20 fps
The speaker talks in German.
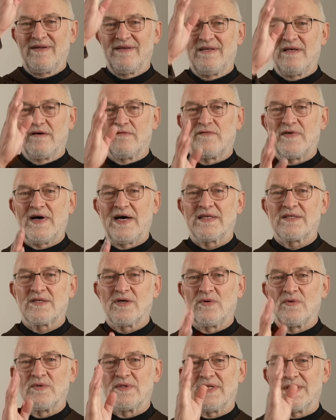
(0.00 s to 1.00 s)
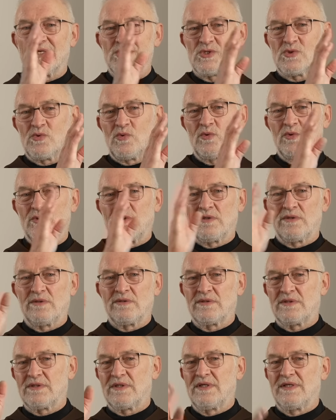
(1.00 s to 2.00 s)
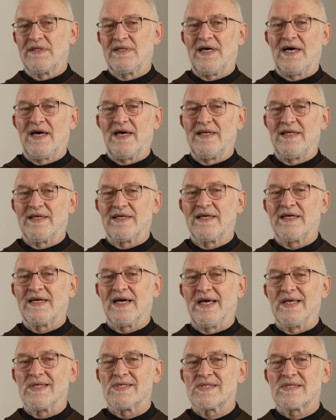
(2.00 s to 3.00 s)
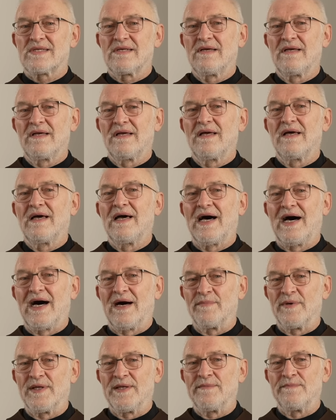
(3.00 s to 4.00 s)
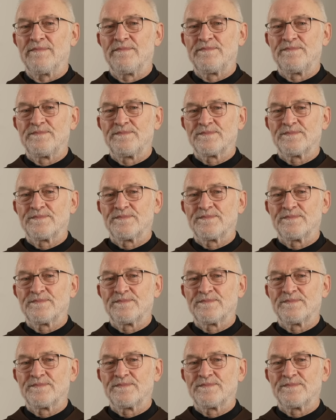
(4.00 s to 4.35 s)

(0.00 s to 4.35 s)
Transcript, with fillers: der Vater und der Sohn und der Heilige Geist. Amen.